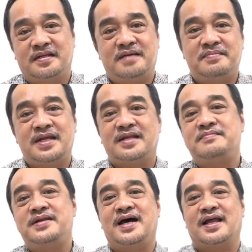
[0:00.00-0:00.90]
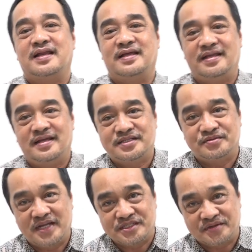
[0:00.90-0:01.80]
Nah, melihat kebenaran ini,
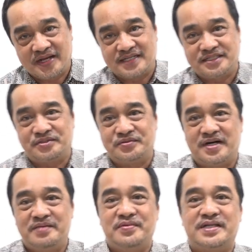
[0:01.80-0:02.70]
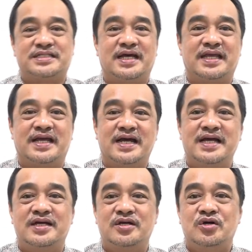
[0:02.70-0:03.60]
sudah saudara kasih Tuhan, buat
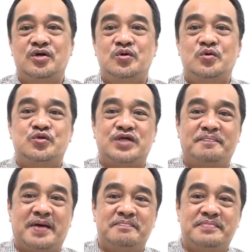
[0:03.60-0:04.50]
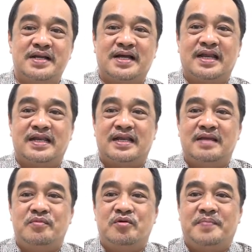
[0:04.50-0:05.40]
saya, ucapan berkat
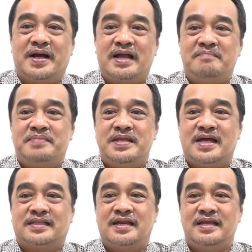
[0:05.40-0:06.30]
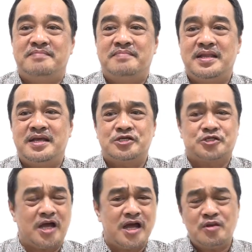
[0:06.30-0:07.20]
ini merupakan penyataan iman yang
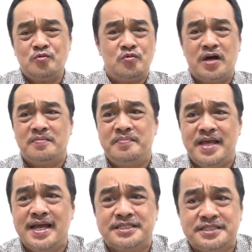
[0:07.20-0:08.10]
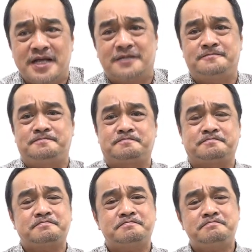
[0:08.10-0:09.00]
sangat luar biasa.
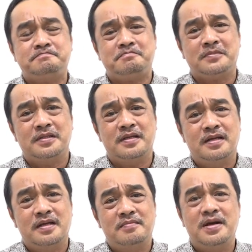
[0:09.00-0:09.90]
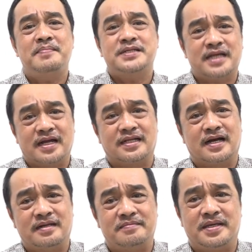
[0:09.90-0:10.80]
Mengapa saya
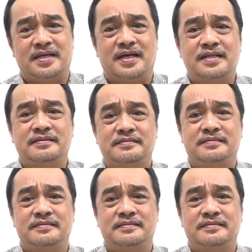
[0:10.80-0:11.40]
katakan demikian?